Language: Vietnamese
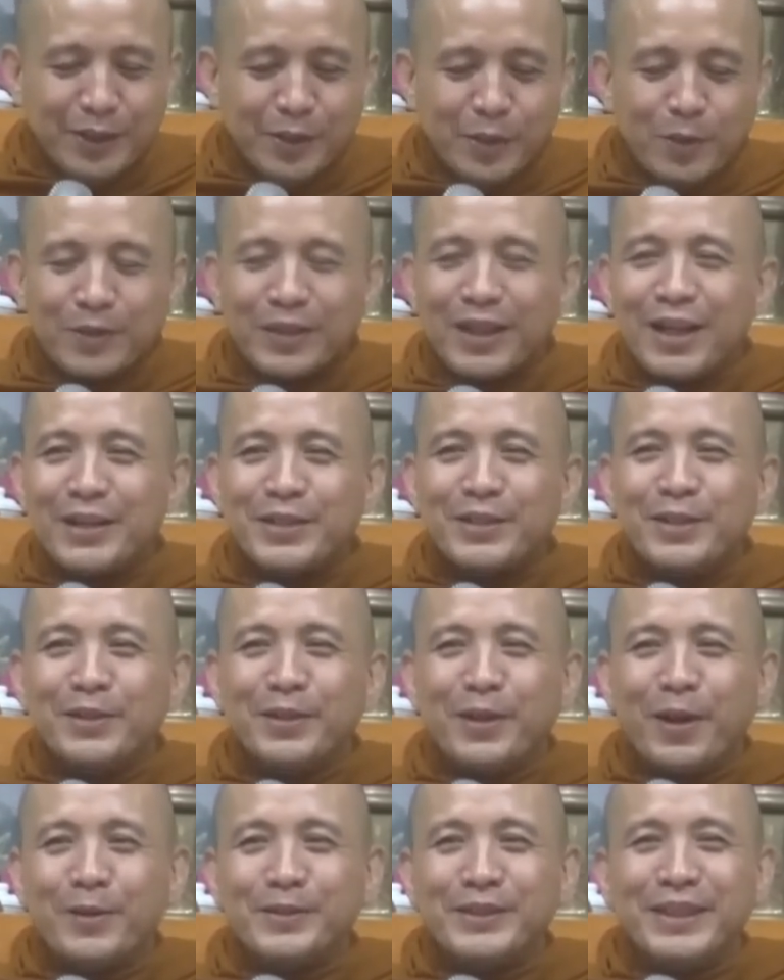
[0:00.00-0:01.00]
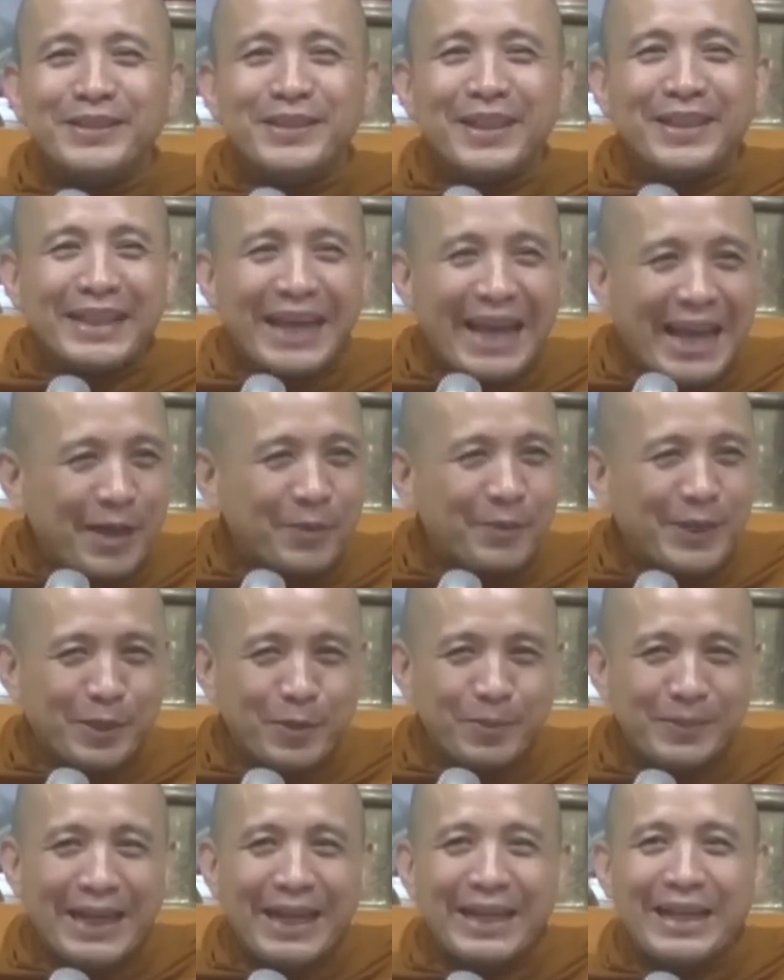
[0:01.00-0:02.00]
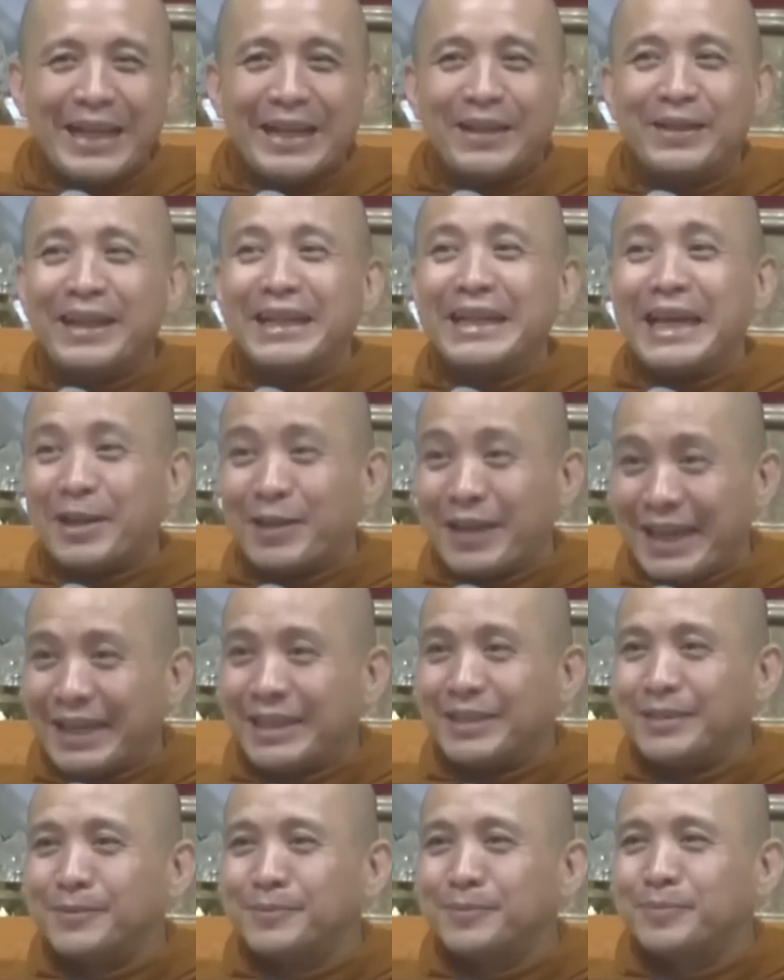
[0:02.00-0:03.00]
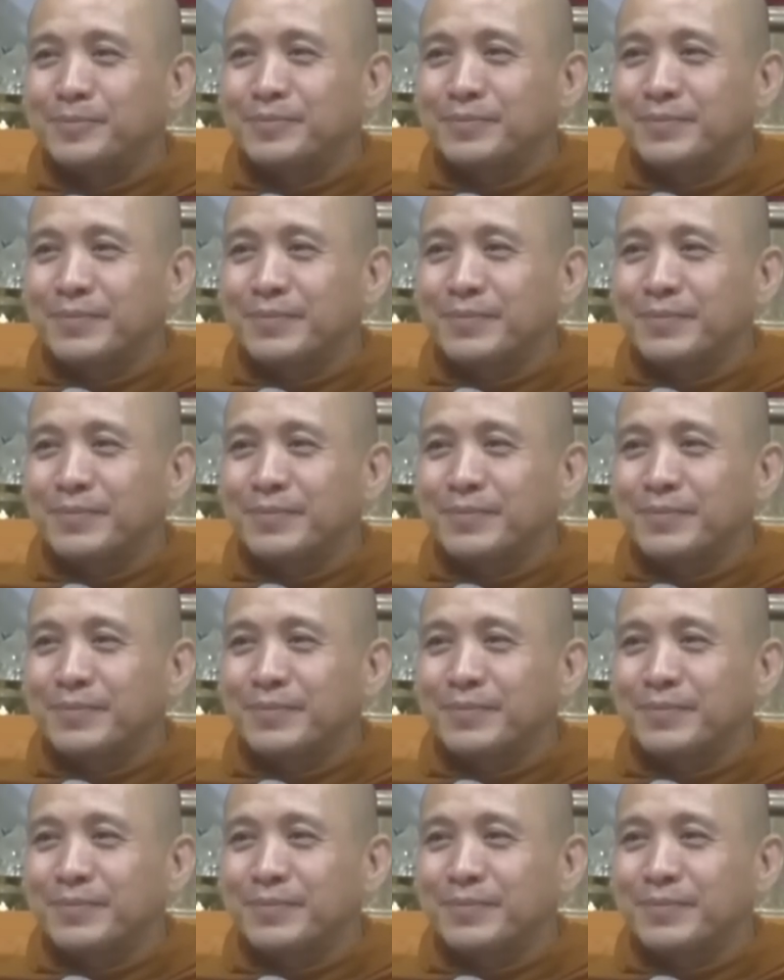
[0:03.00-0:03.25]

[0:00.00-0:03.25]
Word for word: cho nên cuộc đời sướng khổ sinh chớ than mà chúng ta luyện được cái này ra hay